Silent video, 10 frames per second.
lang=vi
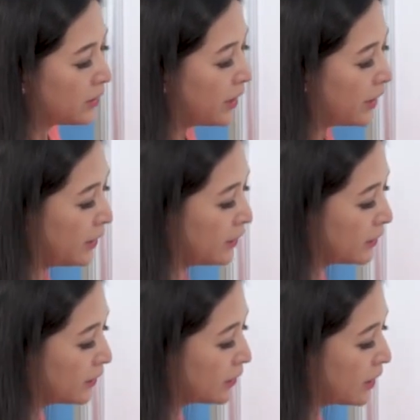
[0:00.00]
ở đây,
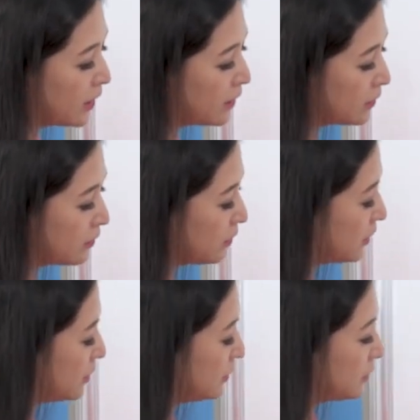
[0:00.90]
cái tên
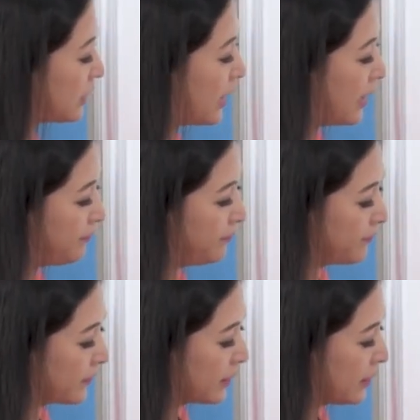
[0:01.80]
tương ứng 8,
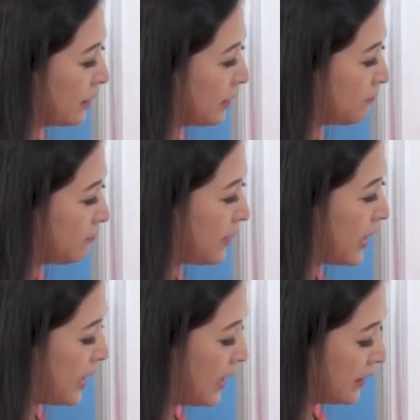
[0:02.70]

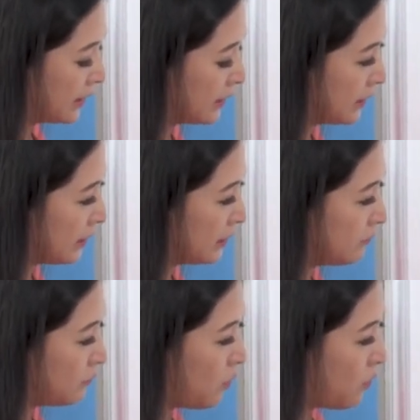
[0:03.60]
3,
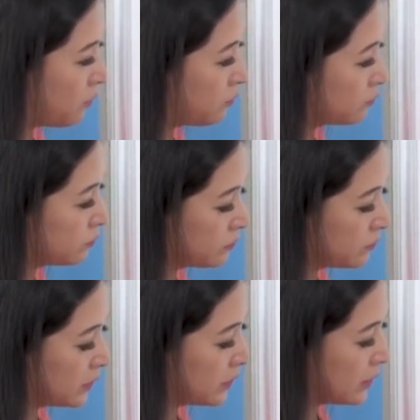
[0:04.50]
1,
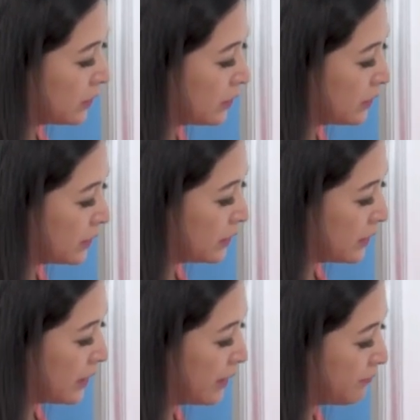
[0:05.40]

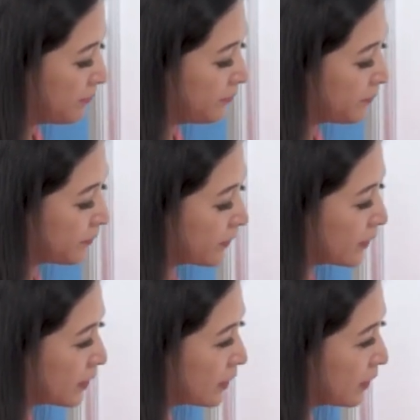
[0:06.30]
5,
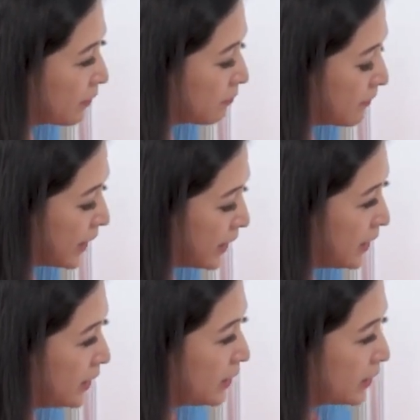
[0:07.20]

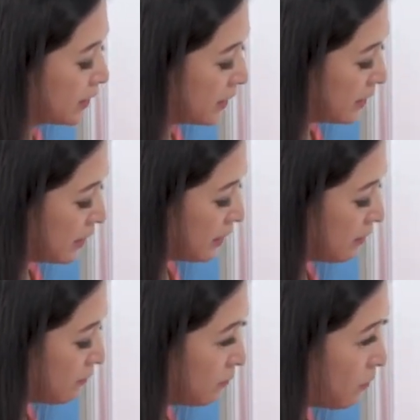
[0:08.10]
7,
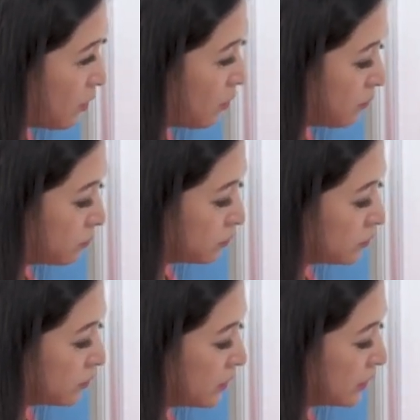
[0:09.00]
1,
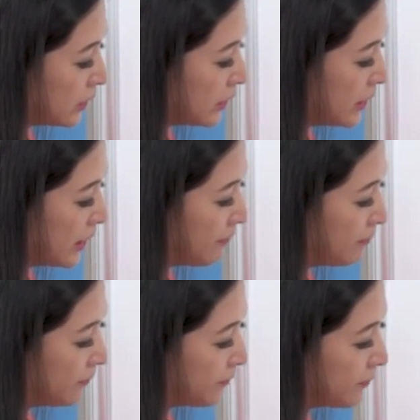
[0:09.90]

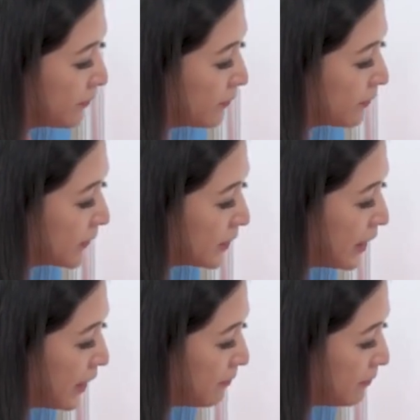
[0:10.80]
5,
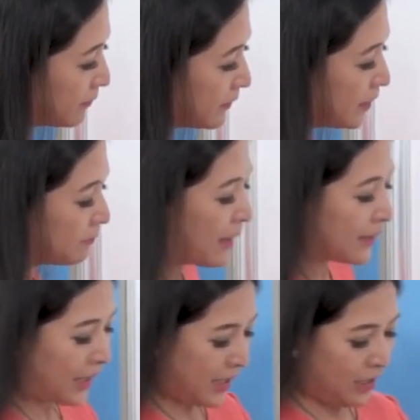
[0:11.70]
8.
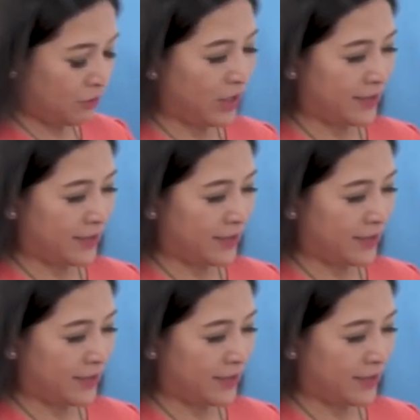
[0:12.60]
Bạn thấy điều